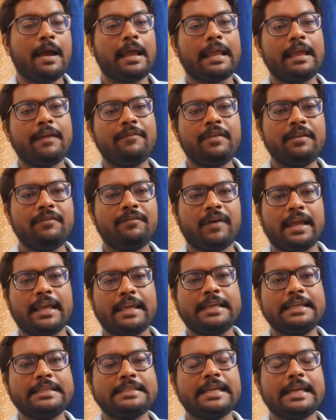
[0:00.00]
কেভিন
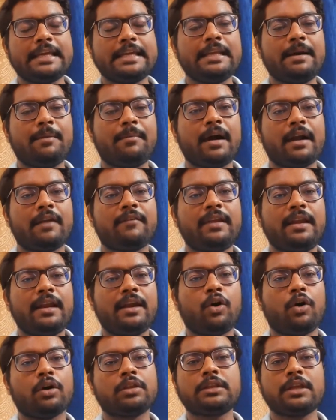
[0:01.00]
ফাইগি যে কিনা মার্ভেলের
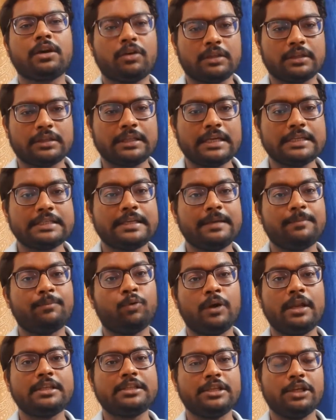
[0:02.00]
হত্যাকর্তা সে
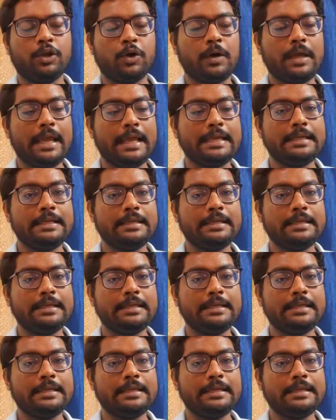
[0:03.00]
বলেছিল এই